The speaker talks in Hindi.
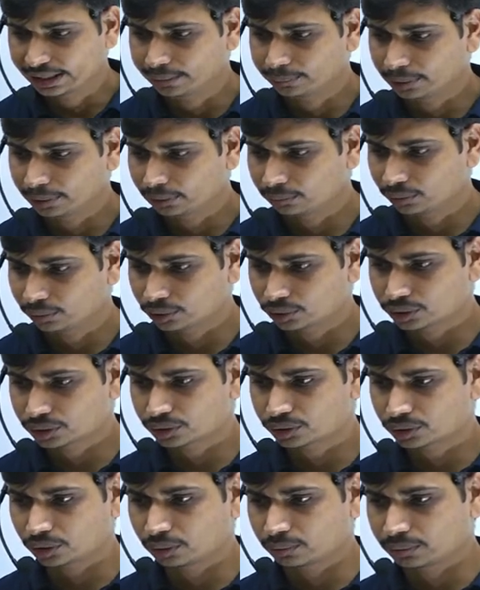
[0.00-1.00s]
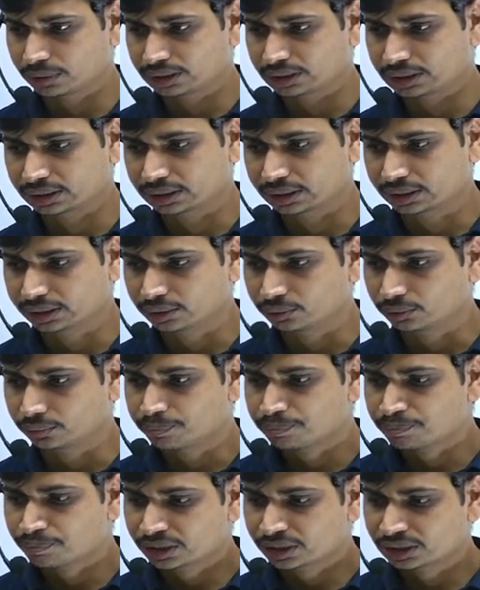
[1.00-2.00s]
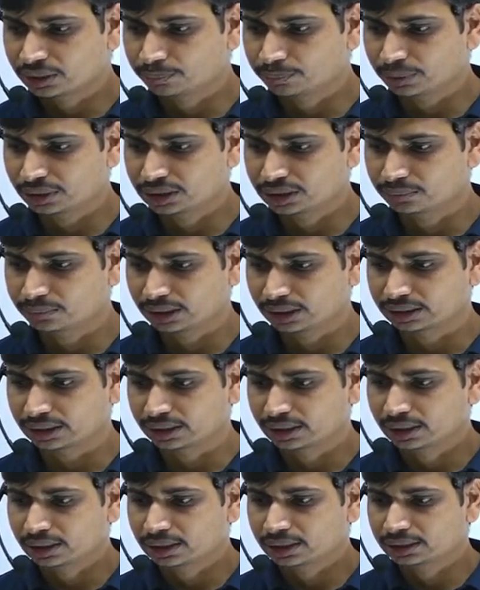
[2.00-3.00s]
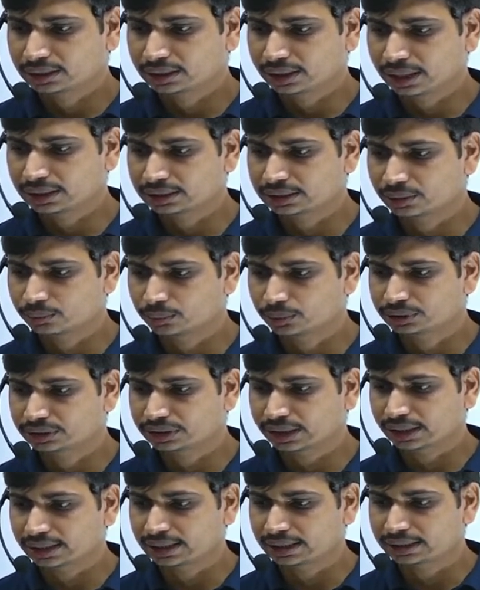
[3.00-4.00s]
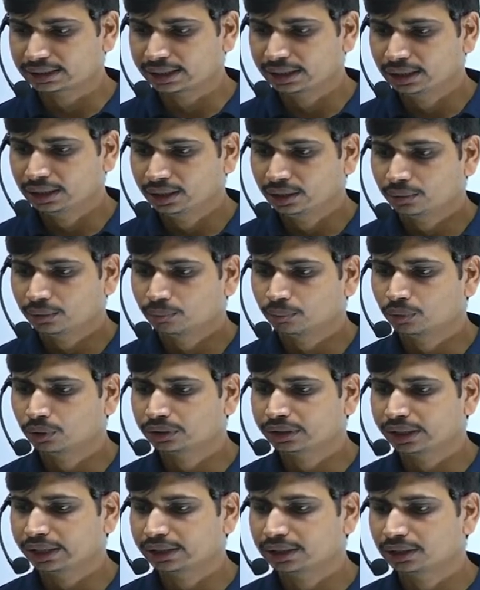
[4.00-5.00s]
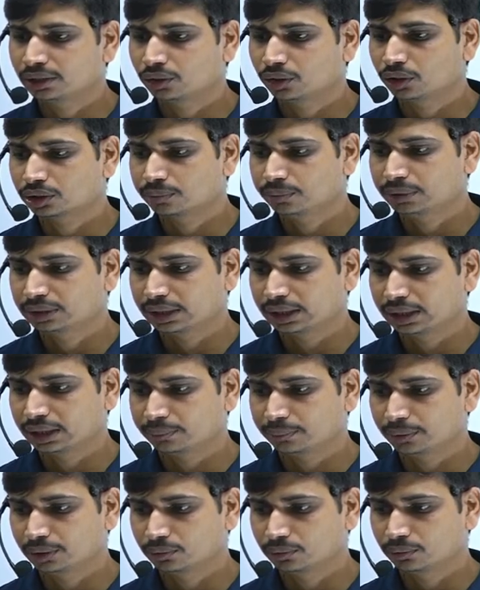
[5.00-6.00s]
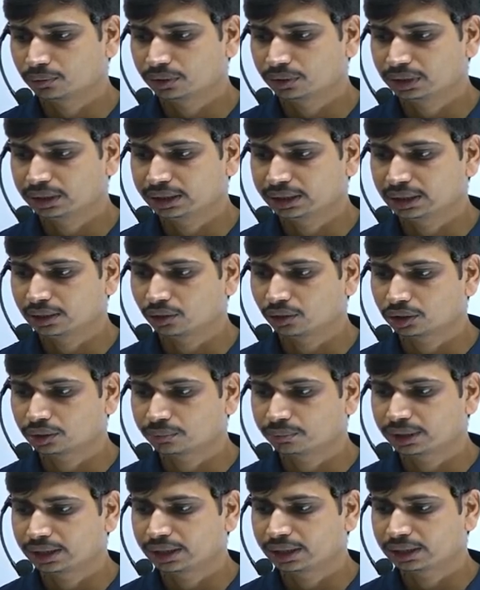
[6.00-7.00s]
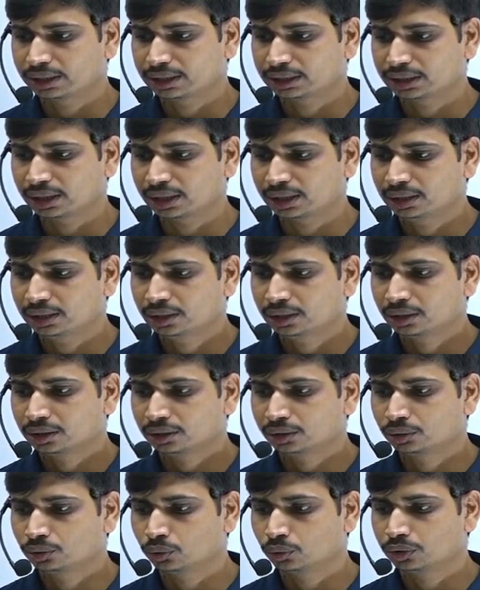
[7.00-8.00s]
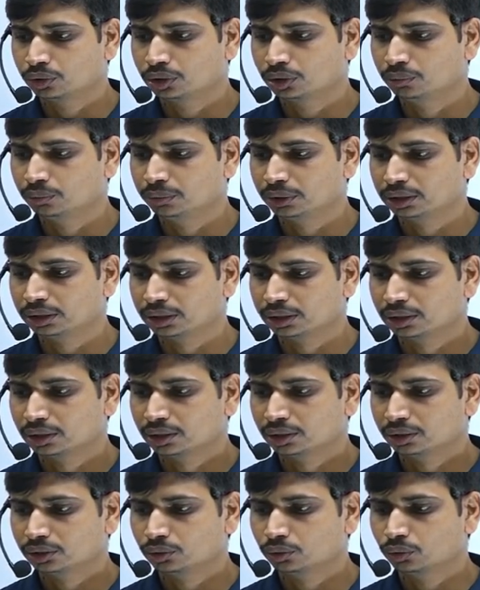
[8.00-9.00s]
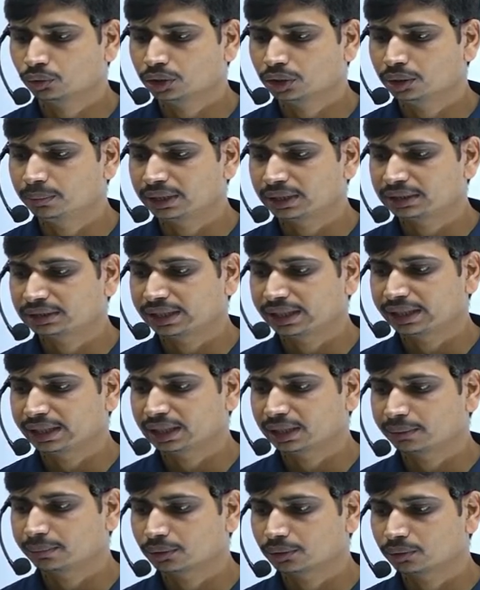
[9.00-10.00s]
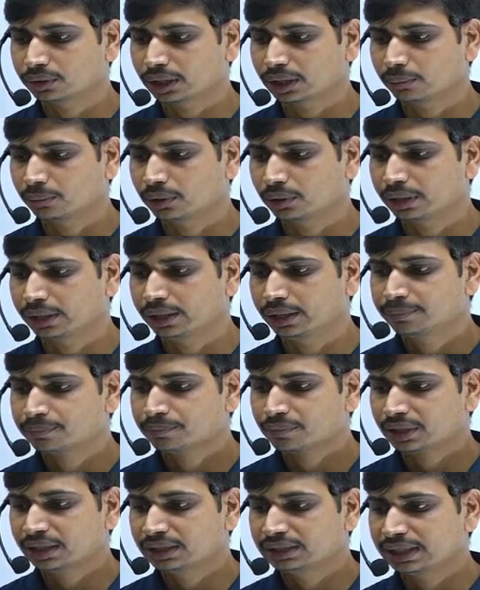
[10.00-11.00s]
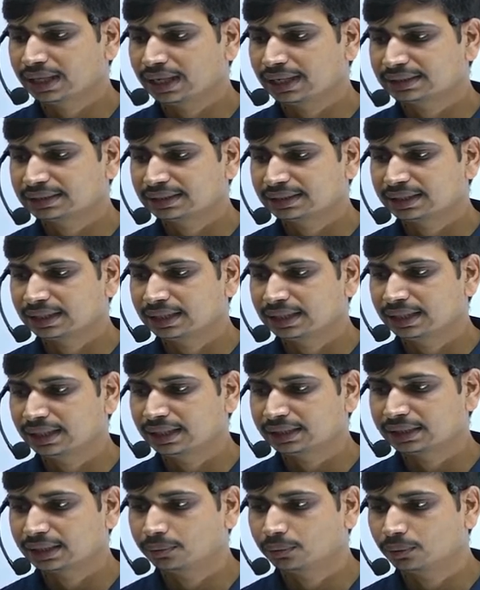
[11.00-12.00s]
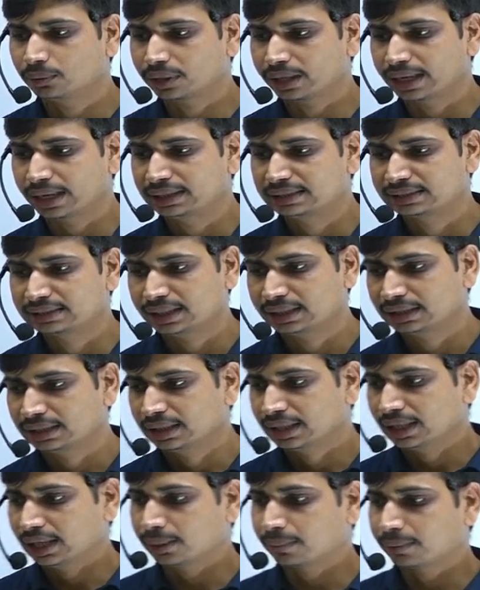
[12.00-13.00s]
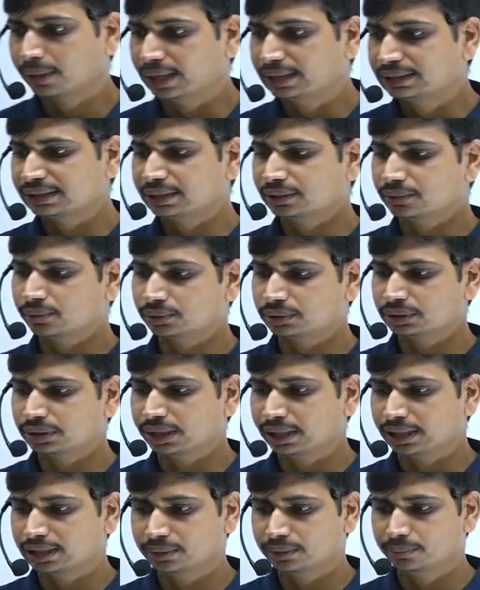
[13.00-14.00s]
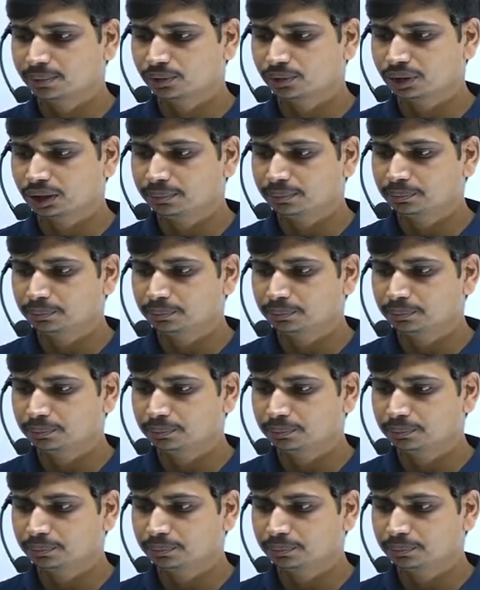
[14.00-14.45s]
पे हम लोग उसको सॉल्व कर सकते हैं देखो सिंपल सी बात है यहाँ से वो स्टार्ट करता है बोलता है कि नॉर्थ में जाना है अपने को ठीक है नॉर्थ में गए कितना दो किलोमीटर दो किलोमीटर जाने के बाद वो क्या बोल रहा है यहाँ से टर्न लेता है वो राइट साइड अब राइट साइड कौन से डायरेक्शन में होता है